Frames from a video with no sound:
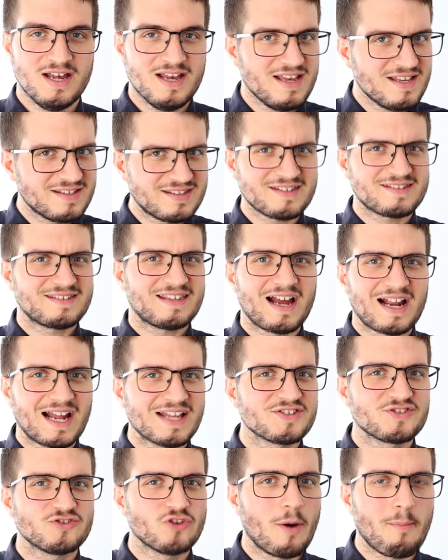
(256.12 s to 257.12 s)
Ist es da
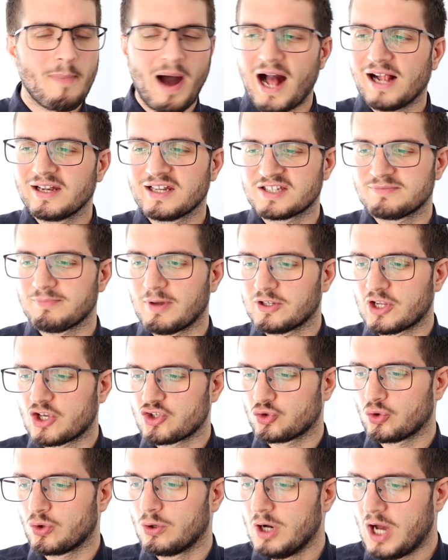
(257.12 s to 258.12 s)
ganz normal, dass man da
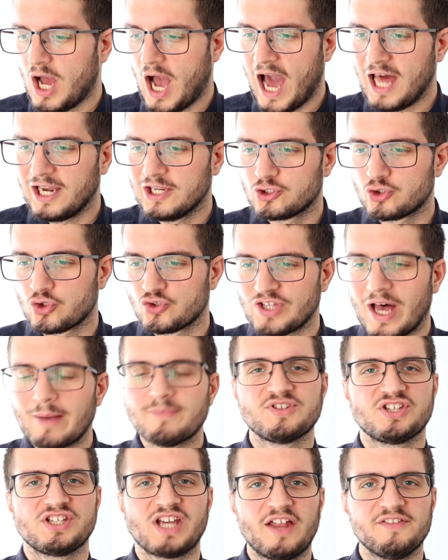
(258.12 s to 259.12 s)
so alle
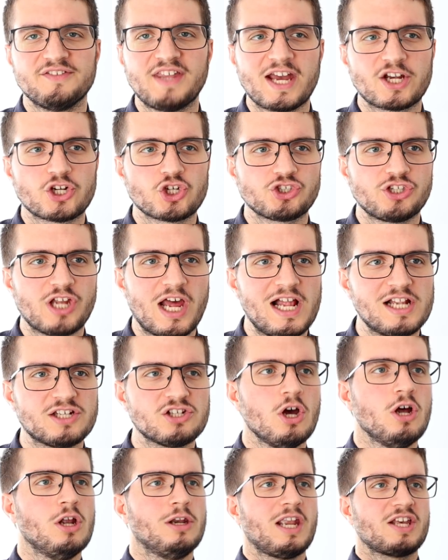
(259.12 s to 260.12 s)
zusammen sich an Deck stellt,
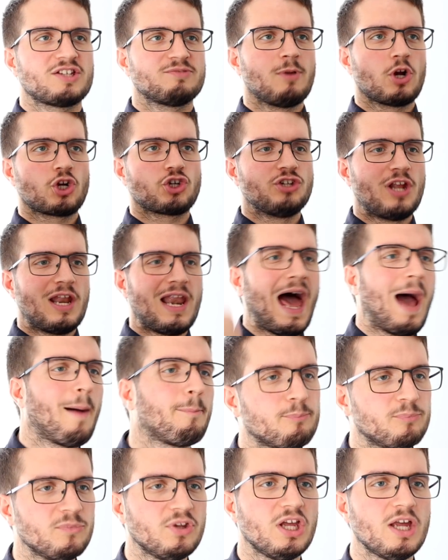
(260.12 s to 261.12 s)
lass mal schnell
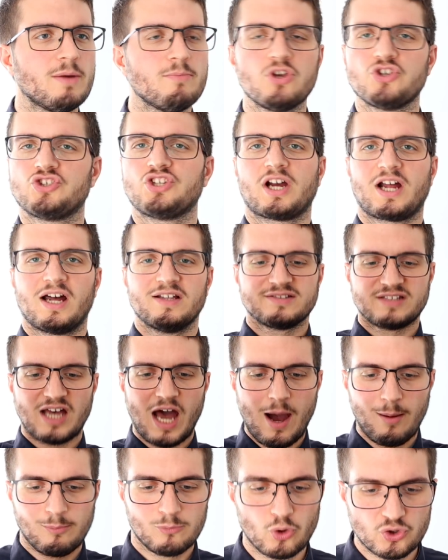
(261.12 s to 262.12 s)
abnehmen, ist ja ganz
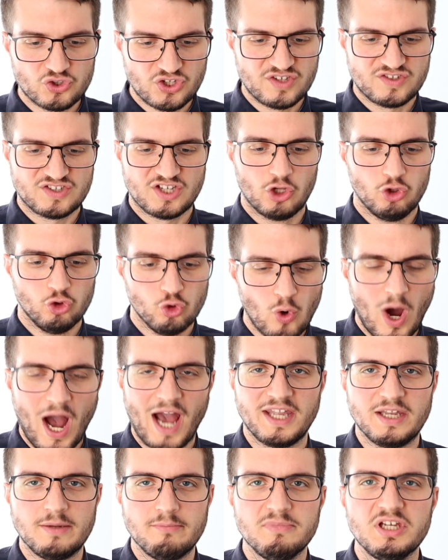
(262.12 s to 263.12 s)
harmlos, ist ja nur
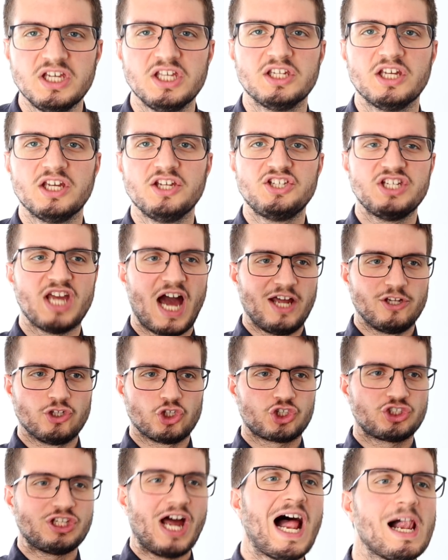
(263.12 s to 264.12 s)
eine Mine, die einen
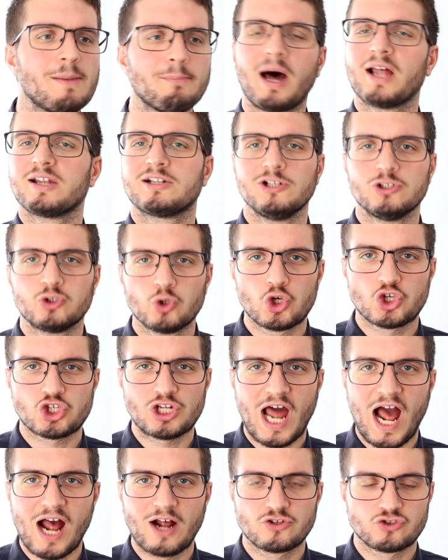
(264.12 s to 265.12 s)
Stahlmantel
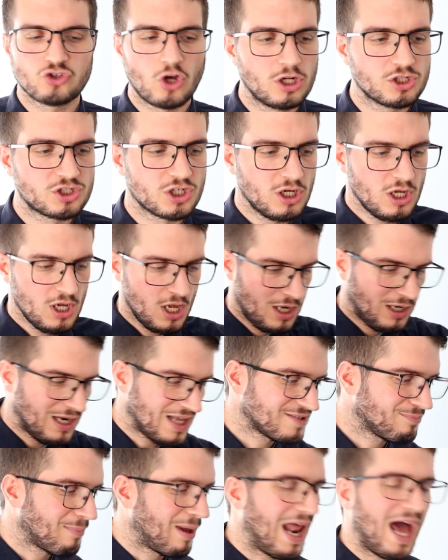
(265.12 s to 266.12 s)
durchschlagen sollte,
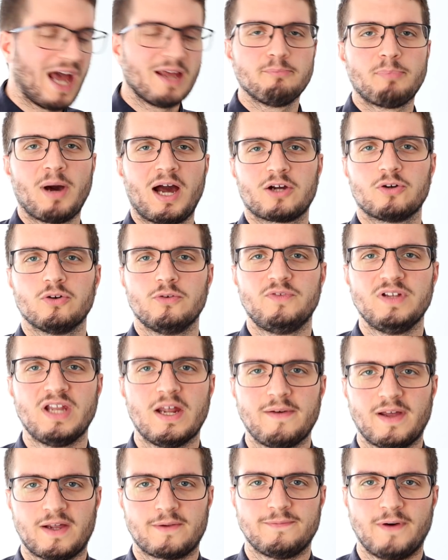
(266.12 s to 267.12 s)
lass mal einpacken und
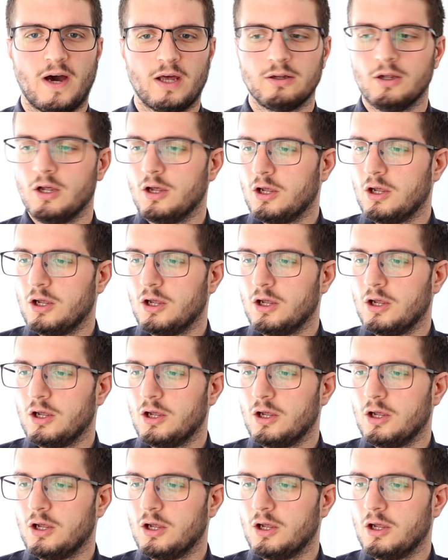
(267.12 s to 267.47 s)
wieder wegfahren.